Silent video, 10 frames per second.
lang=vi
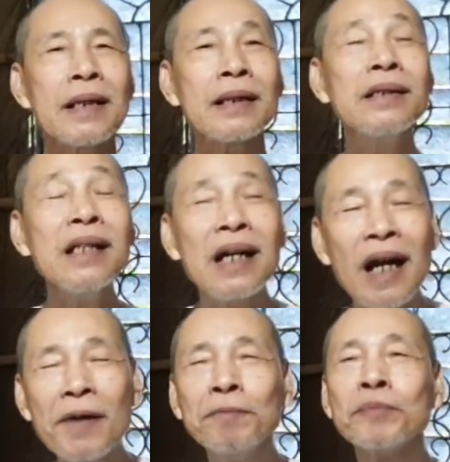là dưới hơn
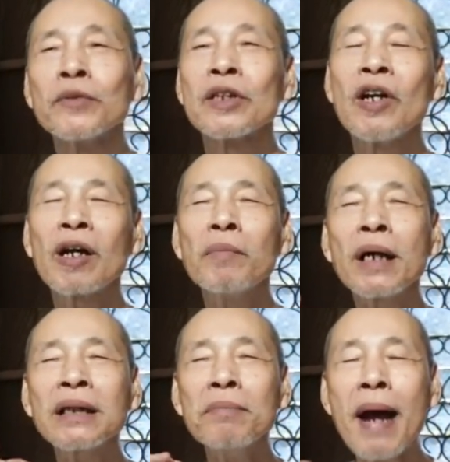đó rồi cái
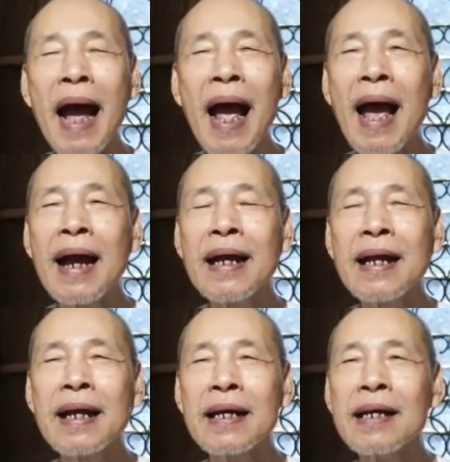bậc thứ ba
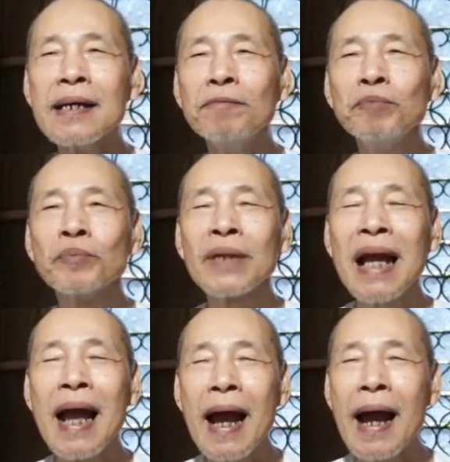là là,
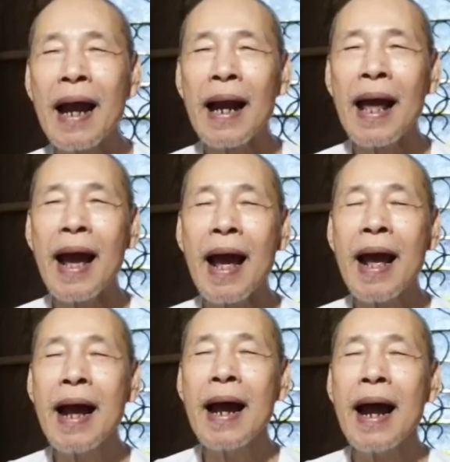là, là
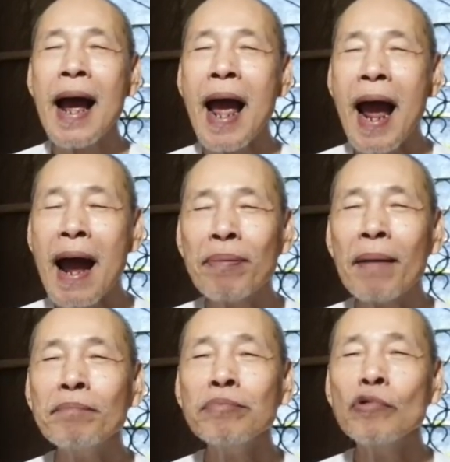hạ
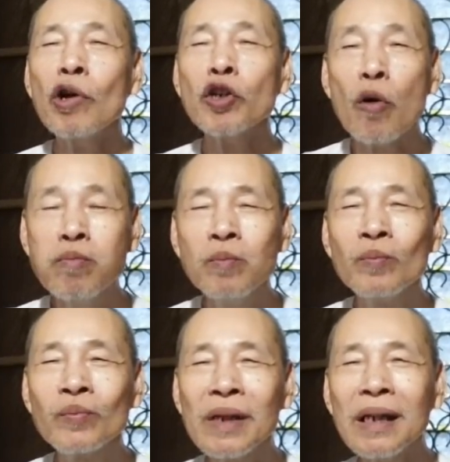phẩm của trung
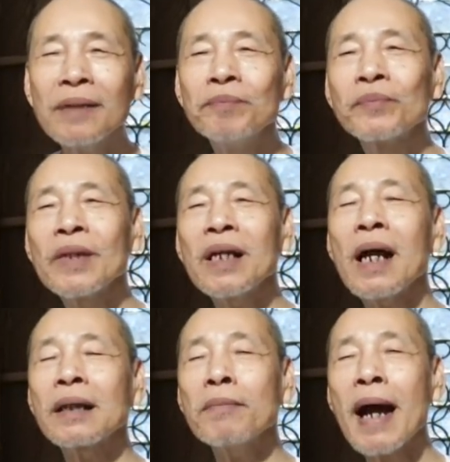thế
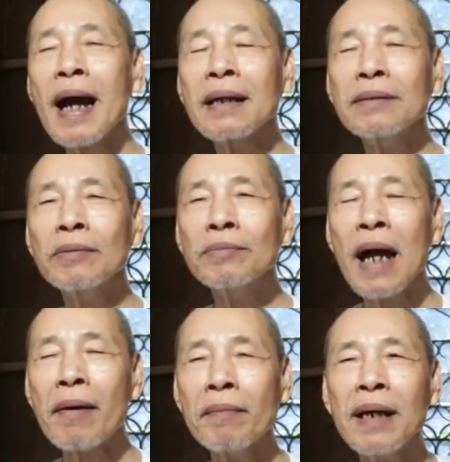lão thứ ba
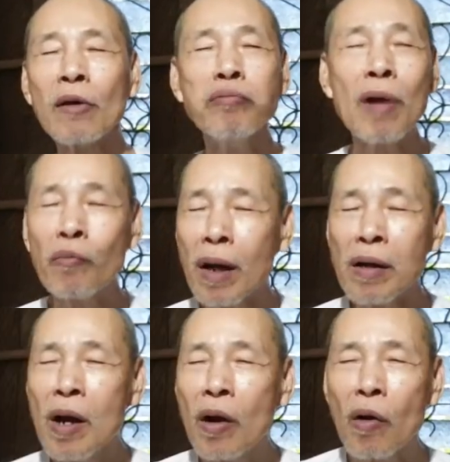họ là cũng không
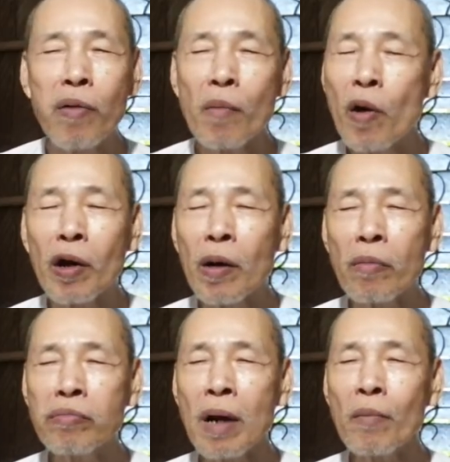phát cũng phát bồi
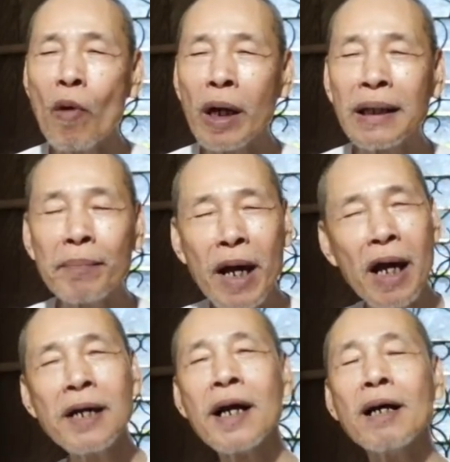không phát bồi để tâm
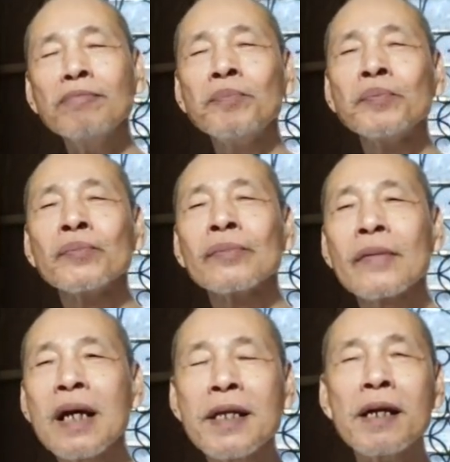nữa không
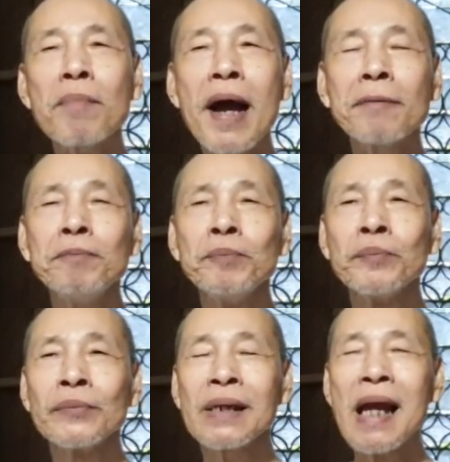ờ, nhưng mà
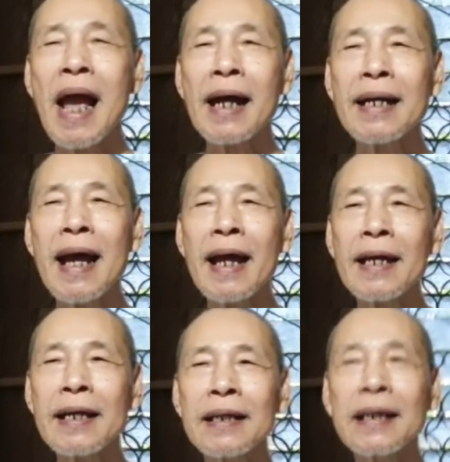cái hạng
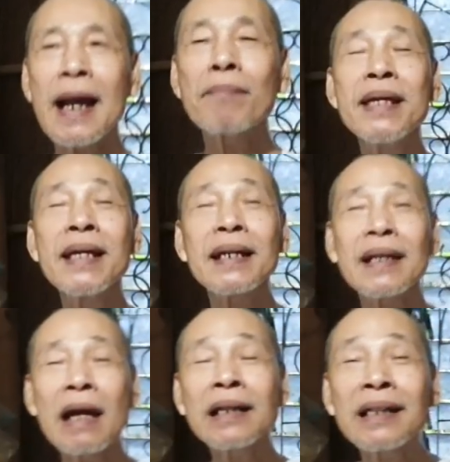này ờ, thì việc
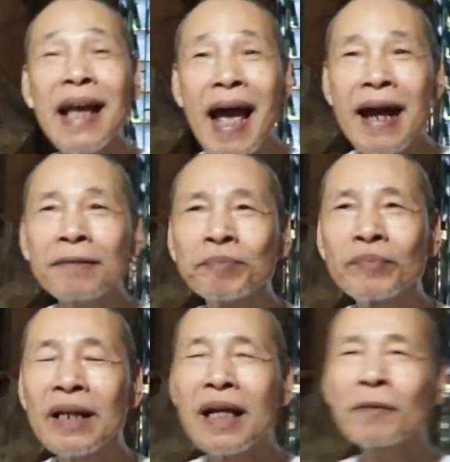ở thế gian
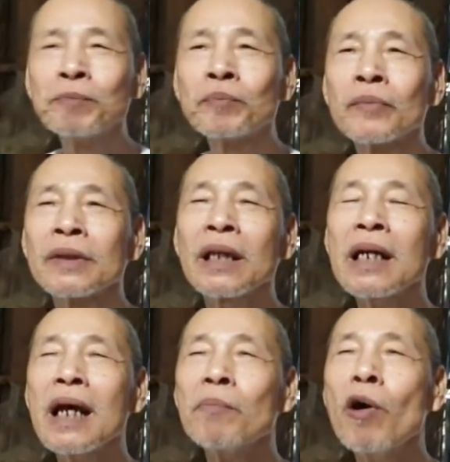nha
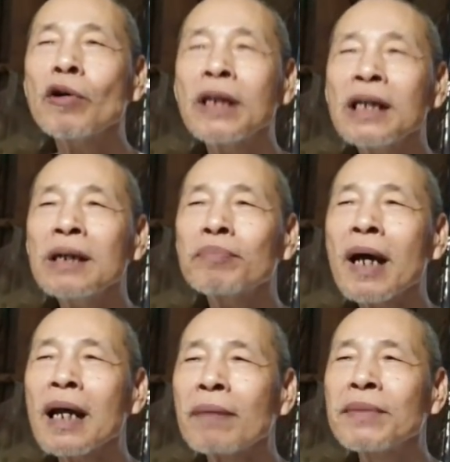tức là bố thí giúp
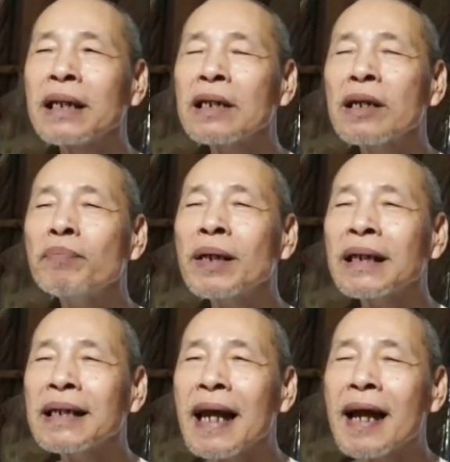đời làm việc để giúp đỡ
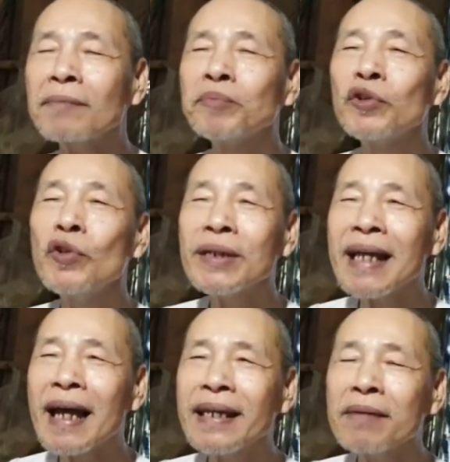thế gian nuôi
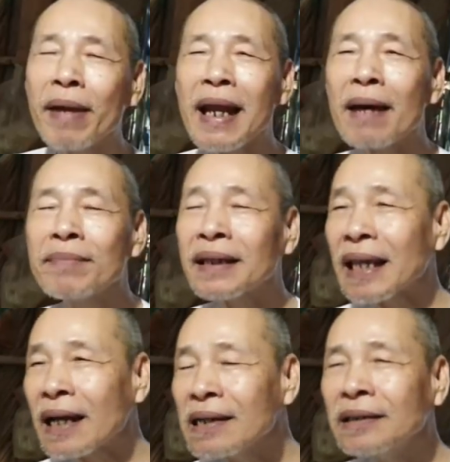cha dưỡng mẹ làm việc
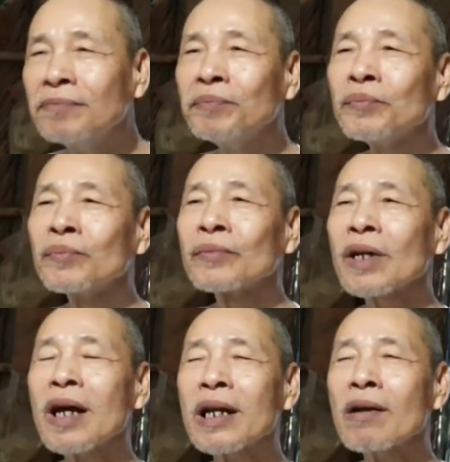thiện lương
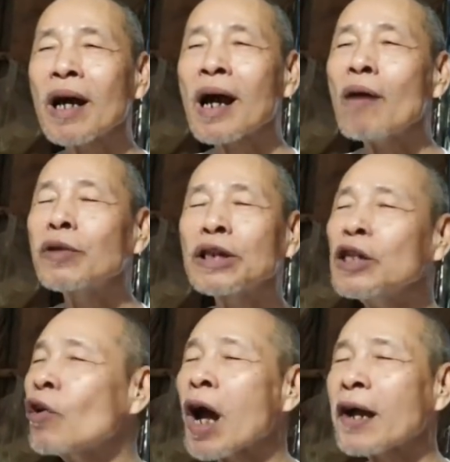đó đều là không có
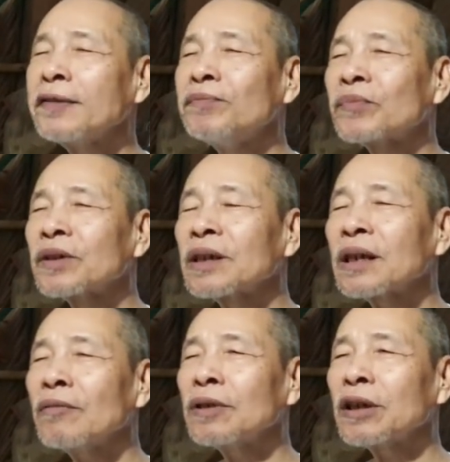chí độ đời
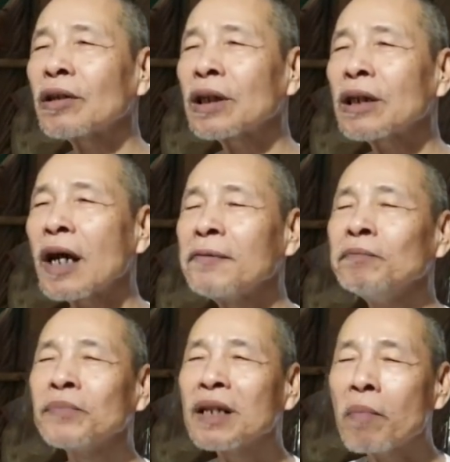không có chí độ đời
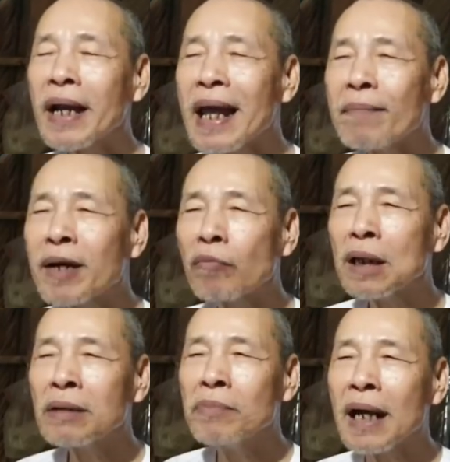nhưng mà đem
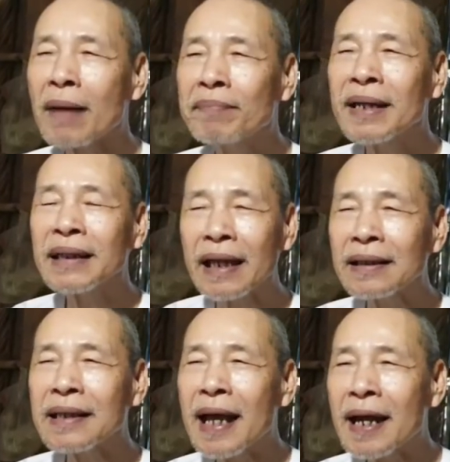công đức mà làm việc
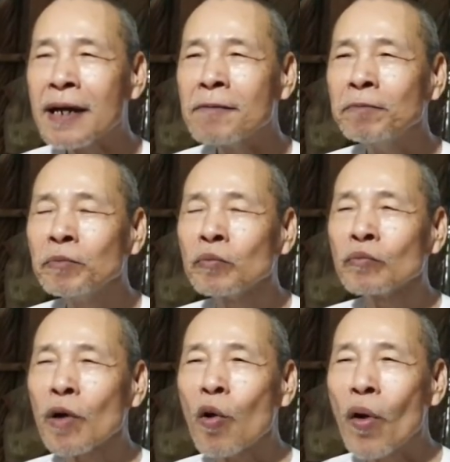thiện thế gian đó
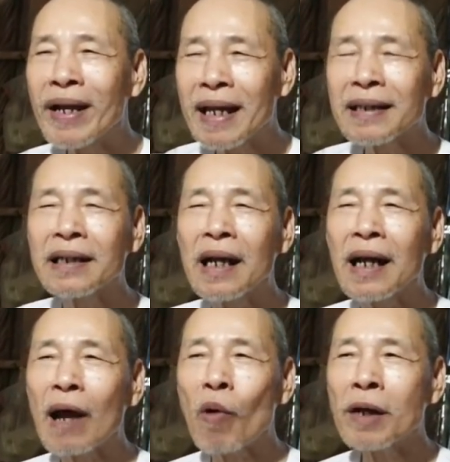mà nguyện giáng sinh
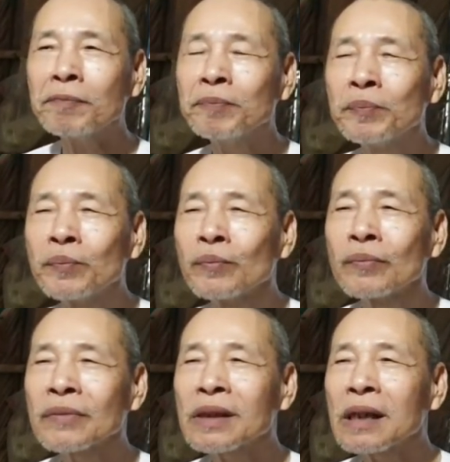cực lạc quốc
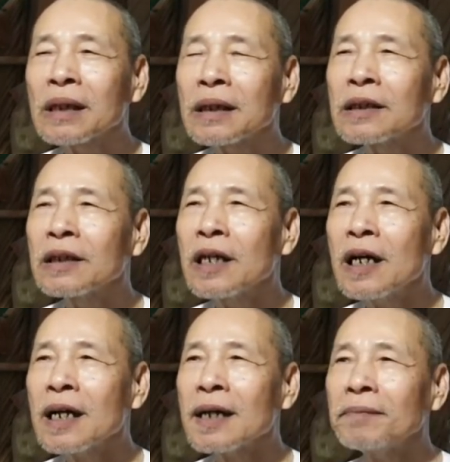thì người
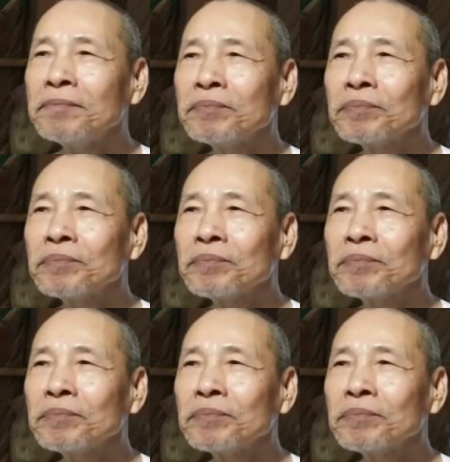đó là